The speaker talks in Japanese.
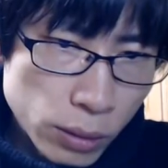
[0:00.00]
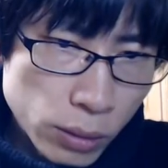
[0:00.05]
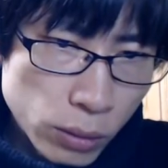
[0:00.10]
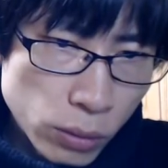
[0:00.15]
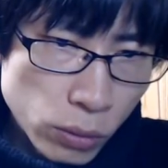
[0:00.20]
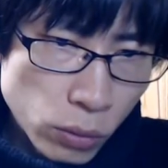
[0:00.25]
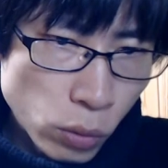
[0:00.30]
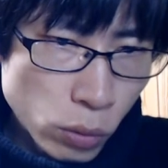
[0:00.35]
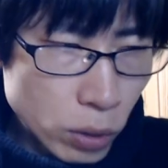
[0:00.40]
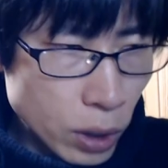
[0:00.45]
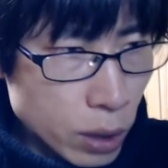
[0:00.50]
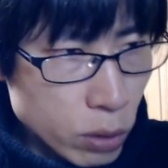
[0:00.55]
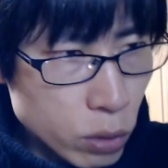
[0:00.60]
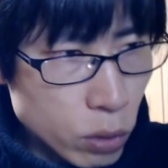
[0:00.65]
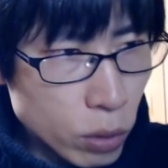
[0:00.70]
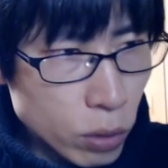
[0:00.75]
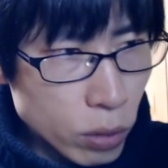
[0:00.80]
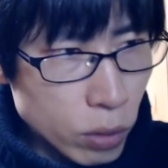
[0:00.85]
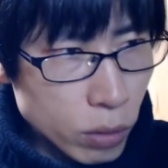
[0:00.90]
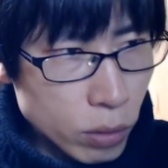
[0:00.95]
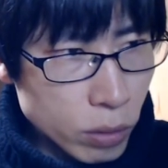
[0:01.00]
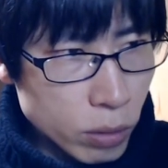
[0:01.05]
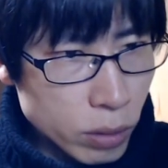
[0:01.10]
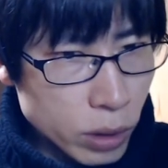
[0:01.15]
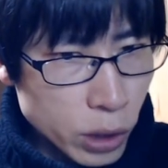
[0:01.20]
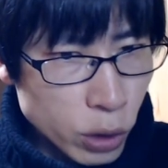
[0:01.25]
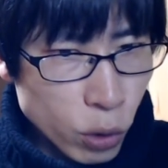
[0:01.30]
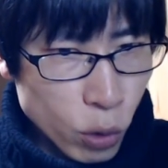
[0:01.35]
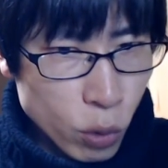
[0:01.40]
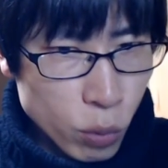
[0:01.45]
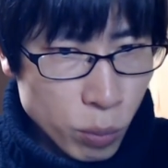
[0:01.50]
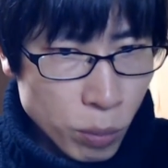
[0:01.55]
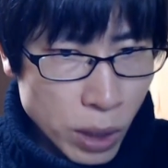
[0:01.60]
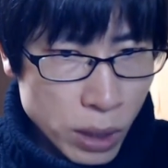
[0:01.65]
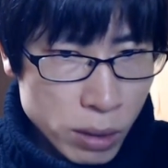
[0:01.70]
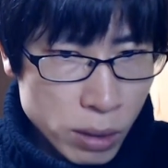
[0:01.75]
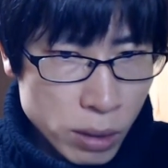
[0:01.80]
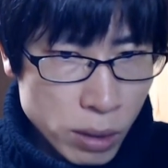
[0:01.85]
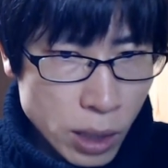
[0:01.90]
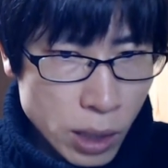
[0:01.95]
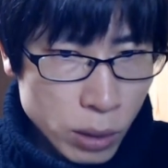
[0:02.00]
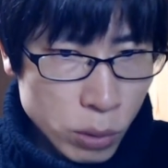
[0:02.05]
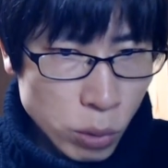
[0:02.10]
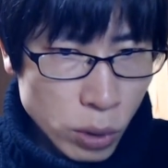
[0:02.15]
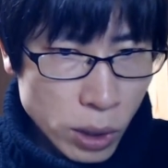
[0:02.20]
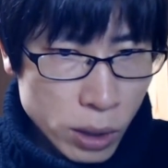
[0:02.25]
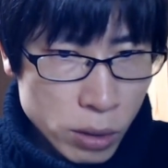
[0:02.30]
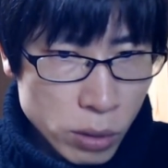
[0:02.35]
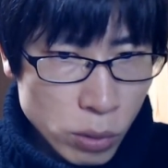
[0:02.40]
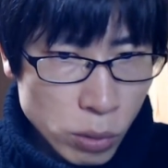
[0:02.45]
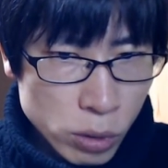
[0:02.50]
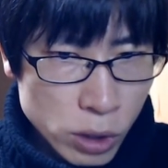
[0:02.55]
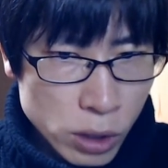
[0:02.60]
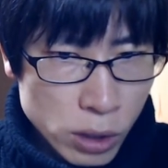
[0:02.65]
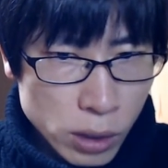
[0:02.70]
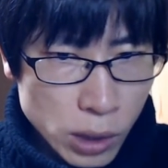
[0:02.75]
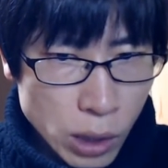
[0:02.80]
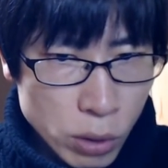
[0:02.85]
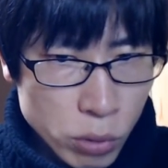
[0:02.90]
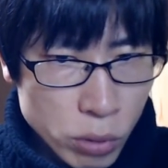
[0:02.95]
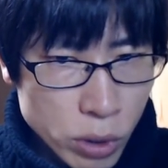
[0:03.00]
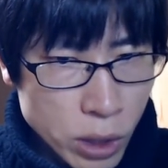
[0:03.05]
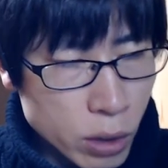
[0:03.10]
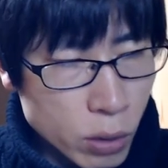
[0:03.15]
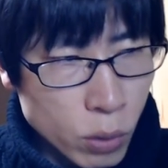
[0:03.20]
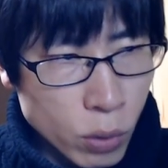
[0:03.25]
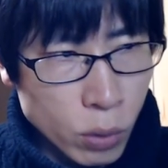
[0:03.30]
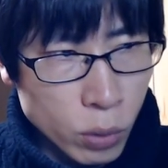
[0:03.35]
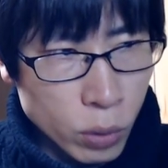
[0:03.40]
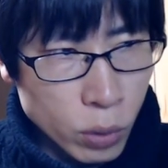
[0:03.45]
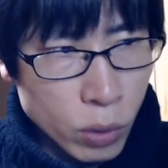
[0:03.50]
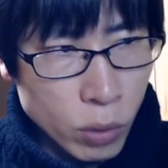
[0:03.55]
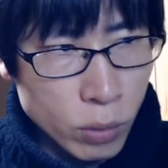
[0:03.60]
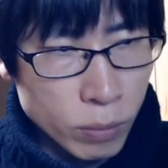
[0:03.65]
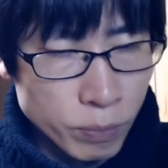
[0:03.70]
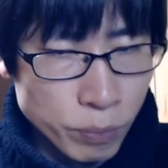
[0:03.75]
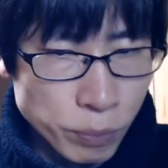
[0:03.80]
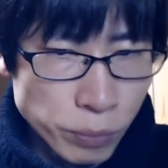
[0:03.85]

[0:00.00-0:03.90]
この謎の日本マスタートラスト信託銀行の